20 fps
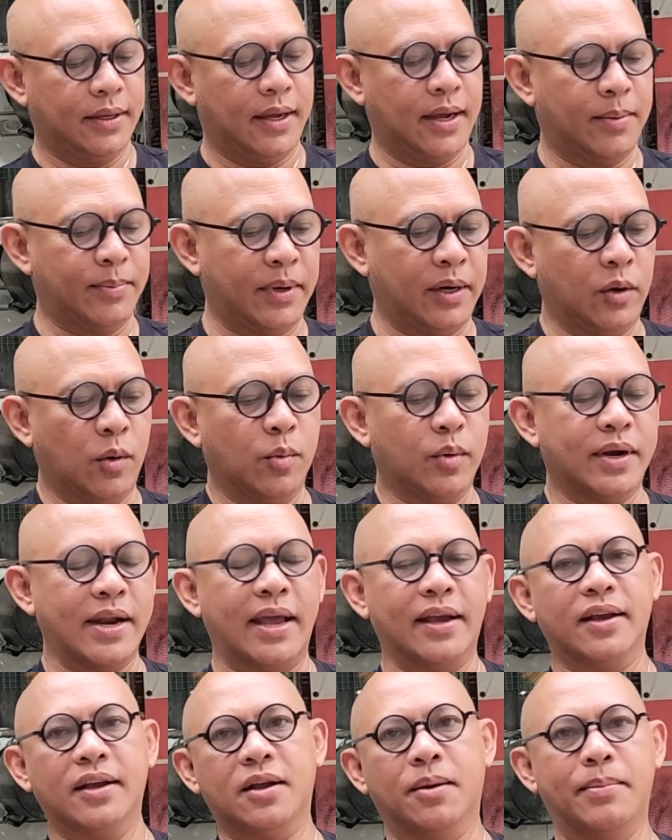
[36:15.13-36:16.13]
Mình cũng có
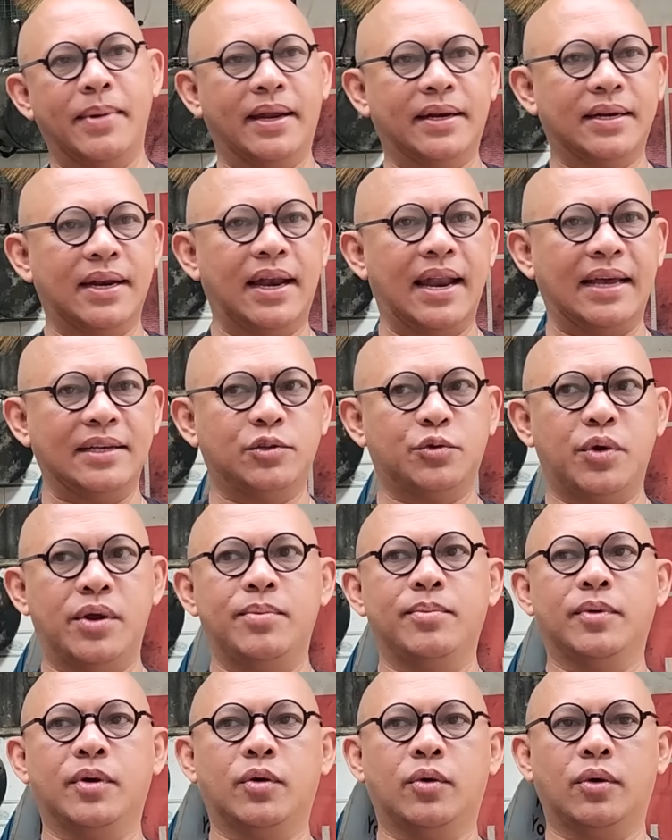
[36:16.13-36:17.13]
để cái comment trên
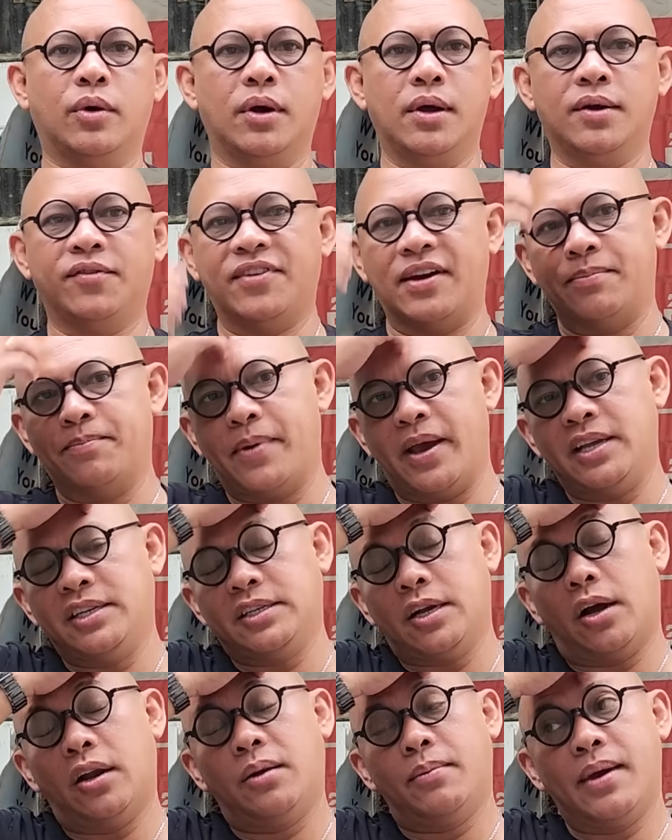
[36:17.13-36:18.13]
livestream của fanpage
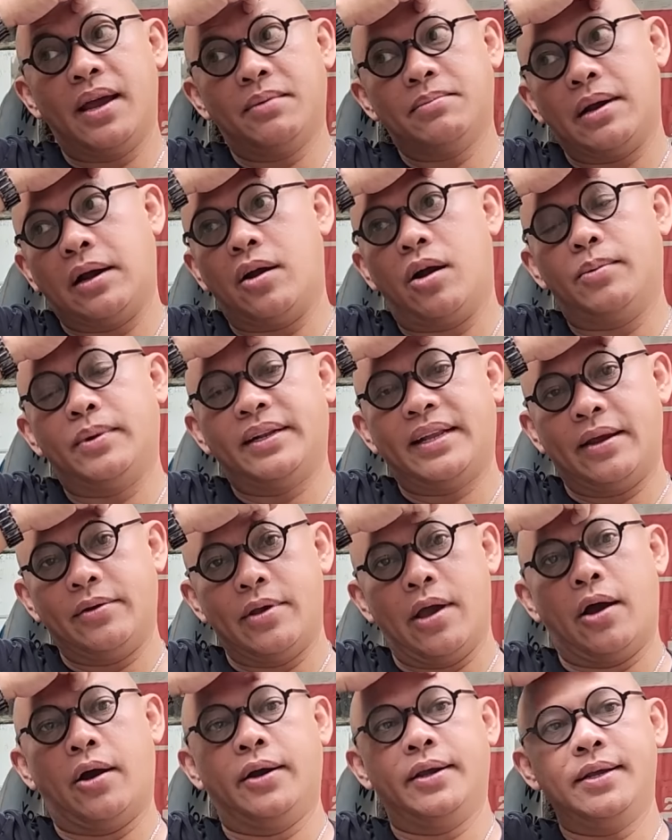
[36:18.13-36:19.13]
Color Man, bà con mình theo
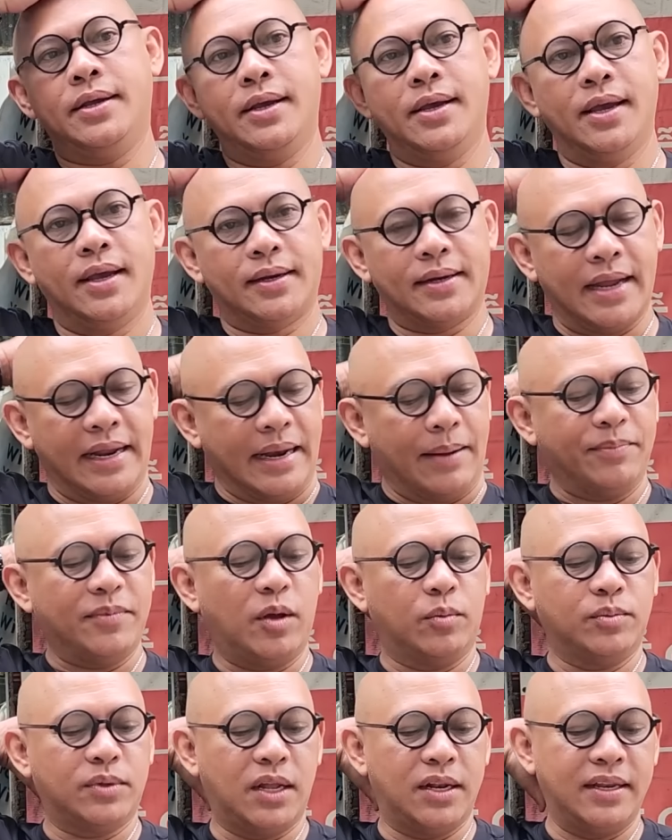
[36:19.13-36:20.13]
dõi để nắm
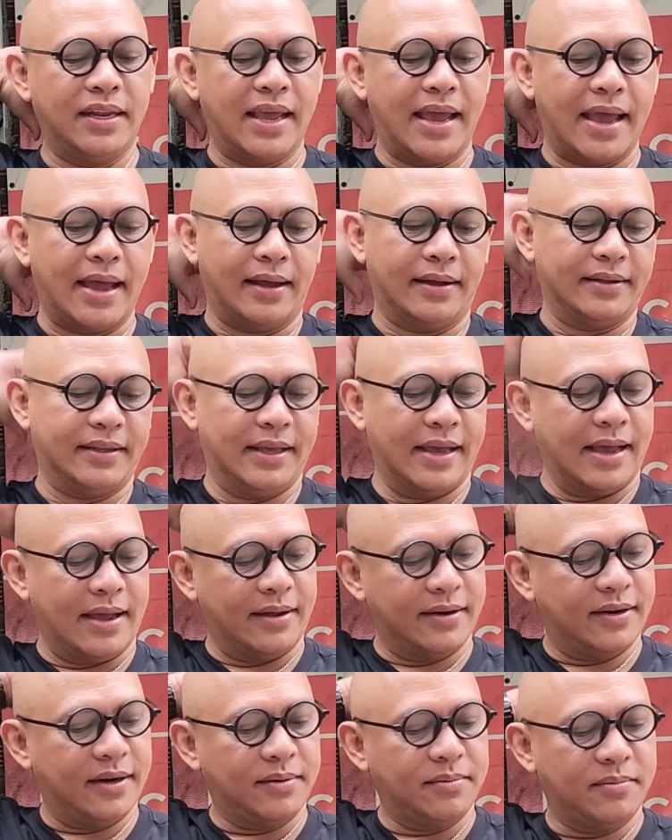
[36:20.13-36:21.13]
thông tin nha. Dạ,
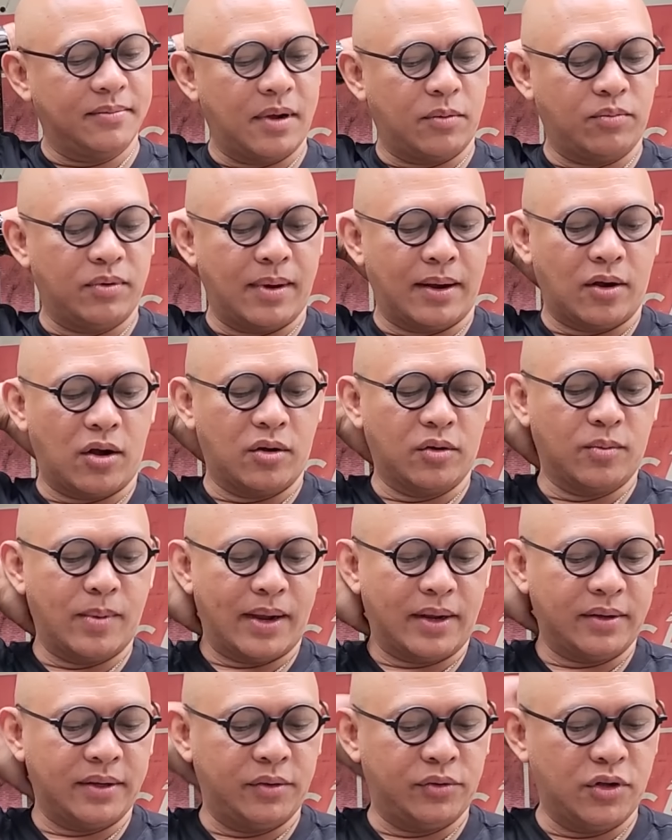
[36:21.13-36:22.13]
rất mong bà con cô
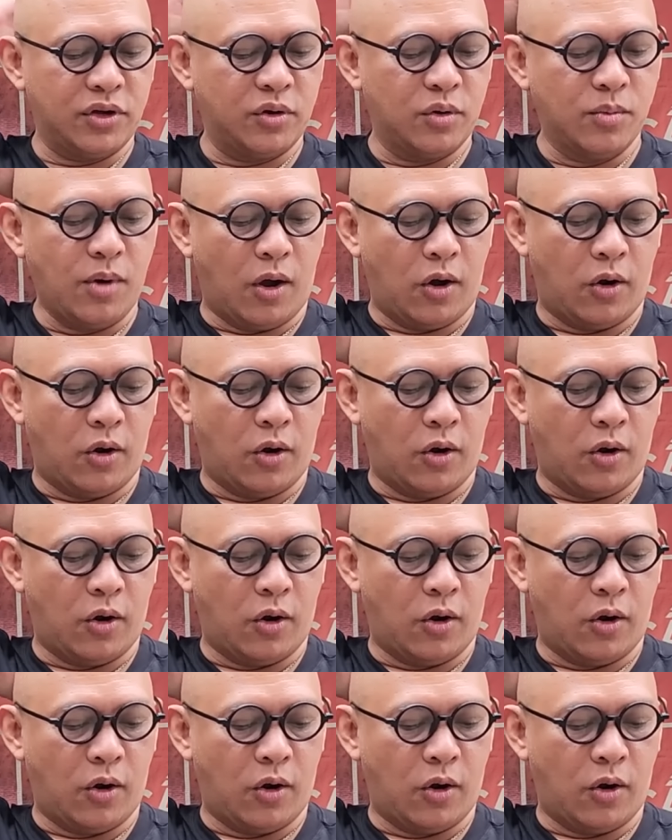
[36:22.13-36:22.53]
bác yêu thương ủng